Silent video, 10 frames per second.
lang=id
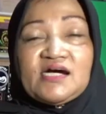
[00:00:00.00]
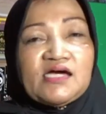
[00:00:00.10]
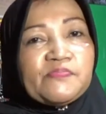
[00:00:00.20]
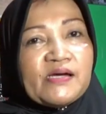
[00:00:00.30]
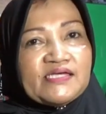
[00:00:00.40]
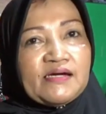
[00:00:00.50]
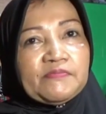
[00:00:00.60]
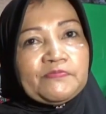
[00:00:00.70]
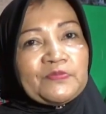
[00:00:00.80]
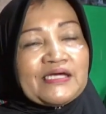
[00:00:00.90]
Jangan
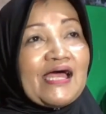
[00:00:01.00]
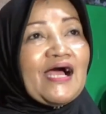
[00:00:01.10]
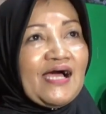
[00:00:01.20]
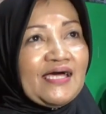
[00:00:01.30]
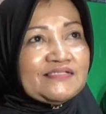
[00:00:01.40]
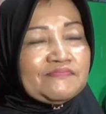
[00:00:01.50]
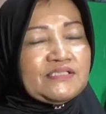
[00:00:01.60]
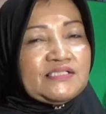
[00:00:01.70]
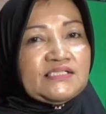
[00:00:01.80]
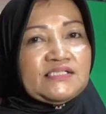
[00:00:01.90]
banyak gerakan
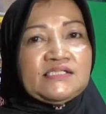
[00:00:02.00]
me